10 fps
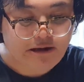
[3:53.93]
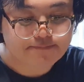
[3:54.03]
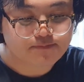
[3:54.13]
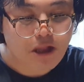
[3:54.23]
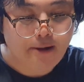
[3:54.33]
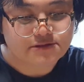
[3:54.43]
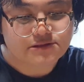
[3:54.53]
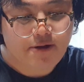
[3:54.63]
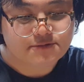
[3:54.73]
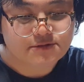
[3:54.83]
꼭
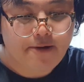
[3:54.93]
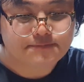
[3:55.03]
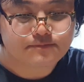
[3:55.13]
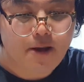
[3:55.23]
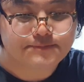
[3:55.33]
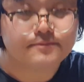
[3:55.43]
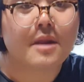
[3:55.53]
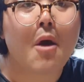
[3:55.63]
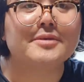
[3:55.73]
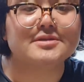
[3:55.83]
한번 드셔보시길
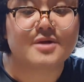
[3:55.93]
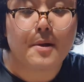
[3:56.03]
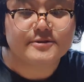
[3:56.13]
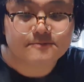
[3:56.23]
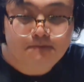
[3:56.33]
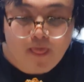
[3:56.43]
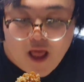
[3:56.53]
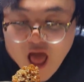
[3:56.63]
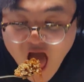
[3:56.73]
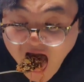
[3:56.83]
바랍니다.
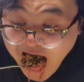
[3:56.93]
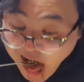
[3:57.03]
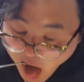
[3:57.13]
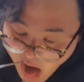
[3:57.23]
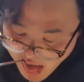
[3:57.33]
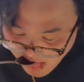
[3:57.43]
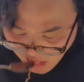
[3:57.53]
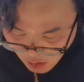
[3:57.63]
어, 일단은